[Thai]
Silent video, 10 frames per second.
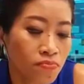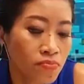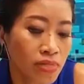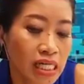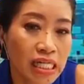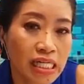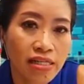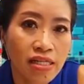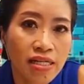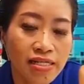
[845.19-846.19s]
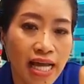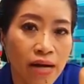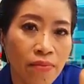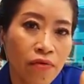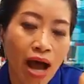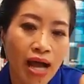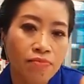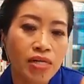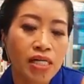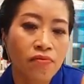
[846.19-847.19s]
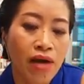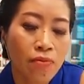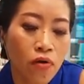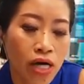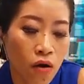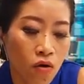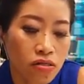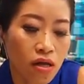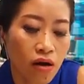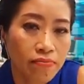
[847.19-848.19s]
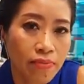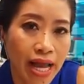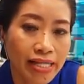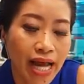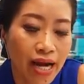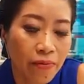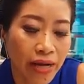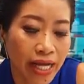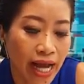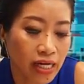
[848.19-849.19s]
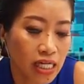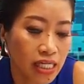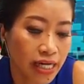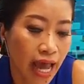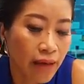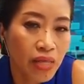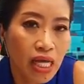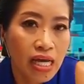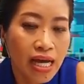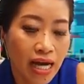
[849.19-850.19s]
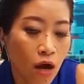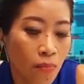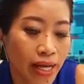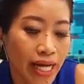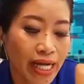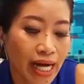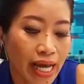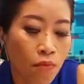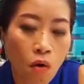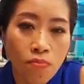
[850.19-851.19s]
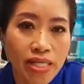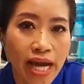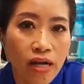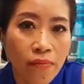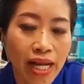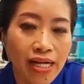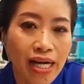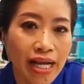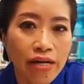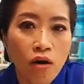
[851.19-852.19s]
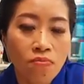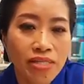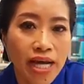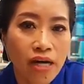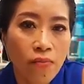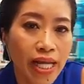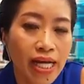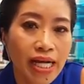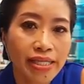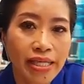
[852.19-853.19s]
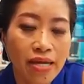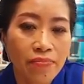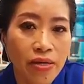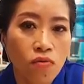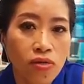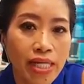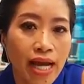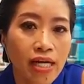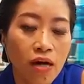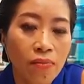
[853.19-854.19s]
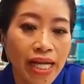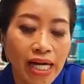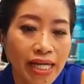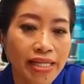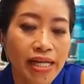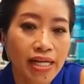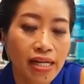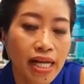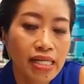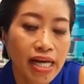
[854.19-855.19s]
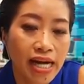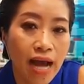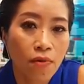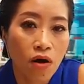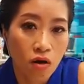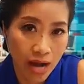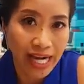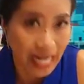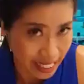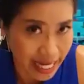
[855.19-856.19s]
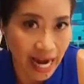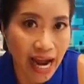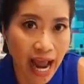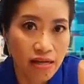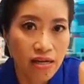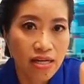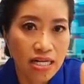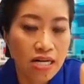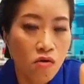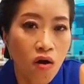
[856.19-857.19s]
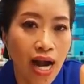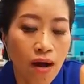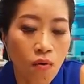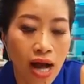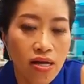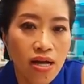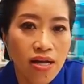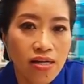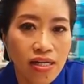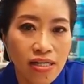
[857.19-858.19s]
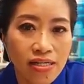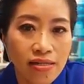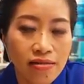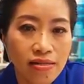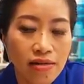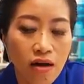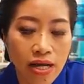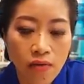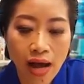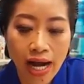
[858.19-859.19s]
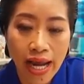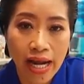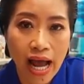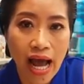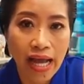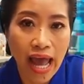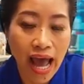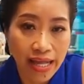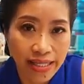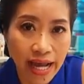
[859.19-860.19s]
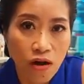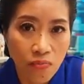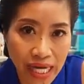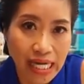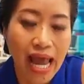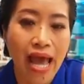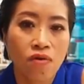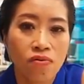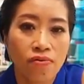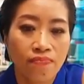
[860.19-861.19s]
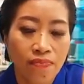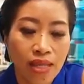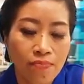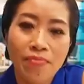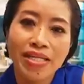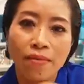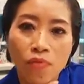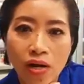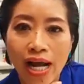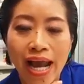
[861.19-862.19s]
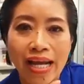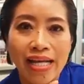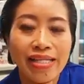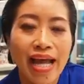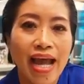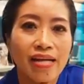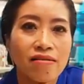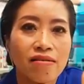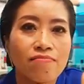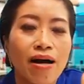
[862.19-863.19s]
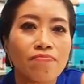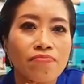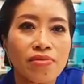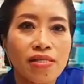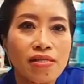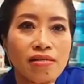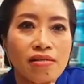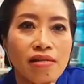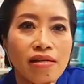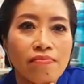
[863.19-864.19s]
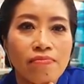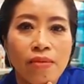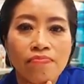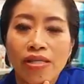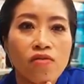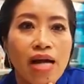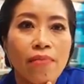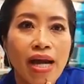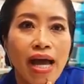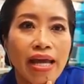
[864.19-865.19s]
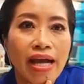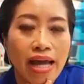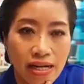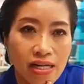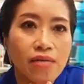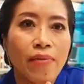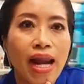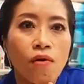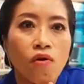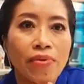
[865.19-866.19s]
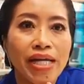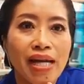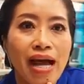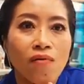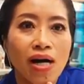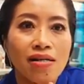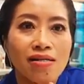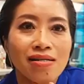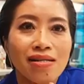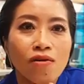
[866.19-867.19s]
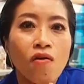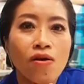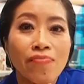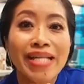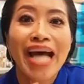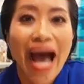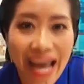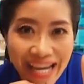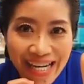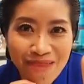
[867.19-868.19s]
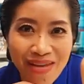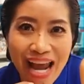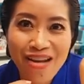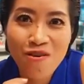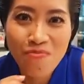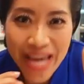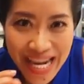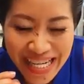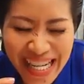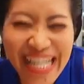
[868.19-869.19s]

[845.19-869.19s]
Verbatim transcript: มหรือเรื่องฉันไม่วางมือไว้บนหน้าอกตอน เพลงชาติอเมริกันขึ้นเนี่ยเขาไม่ได้เกลียดผมฉันเขาไม่ได้เกลียดนมฉันเขาไม่ได้เกลียดสีผิวของฉัน หรือเขาไม่ได้เกลียดสิ่งที่ฉันทำหรอกเขาแค่เกลียดฉันอะคือคนเราอะคือเขาเรียกว่าอะไรนะคะ แค่หายใจก็ผิดแล้ว มันมีสำนวนอะไรนะ แจนแบบแบบไม่ต้องทำอะไรอะแค่เกิดเป็นเราก็ผิดแล้วอะคนไม่ใช่ทำอะไรก็ผิด